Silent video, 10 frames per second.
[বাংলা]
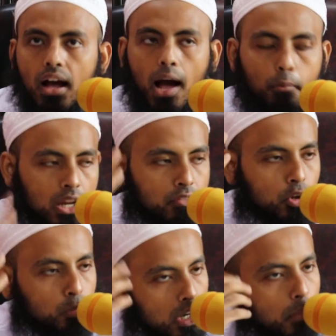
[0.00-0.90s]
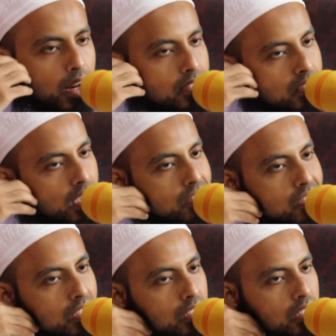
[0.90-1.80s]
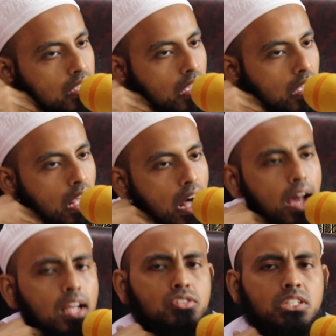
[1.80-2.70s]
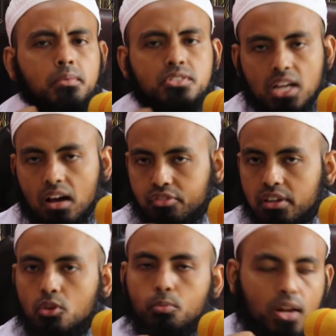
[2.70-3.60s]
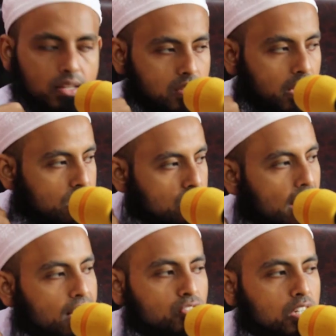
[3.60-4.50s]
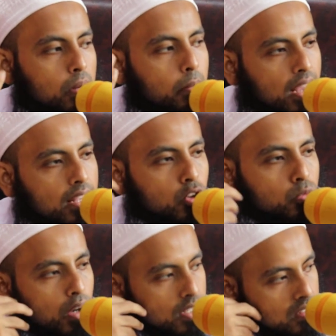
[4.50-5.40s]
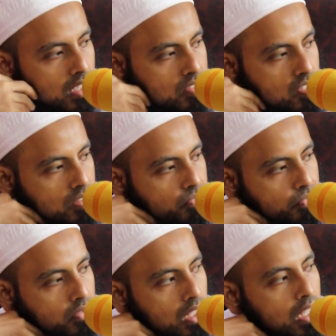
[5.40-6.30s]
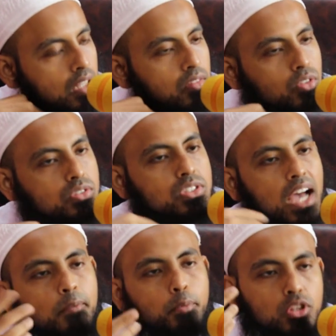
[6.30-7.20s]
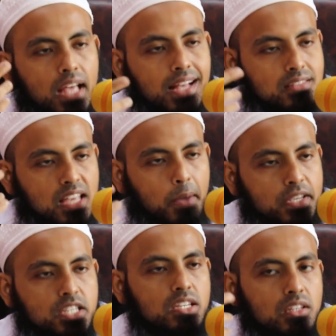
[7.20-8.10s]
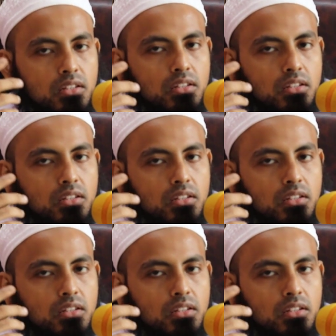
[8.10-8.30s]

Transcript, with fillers: আবহানিফের উপর আমার আস্থা আছে আরেকজন ইমাম শাফির উপর আস্থা আছে আরেকজন ইমাম মালিকের উপর আস্থা আছে তো যার প্রতি আস্থা বেশি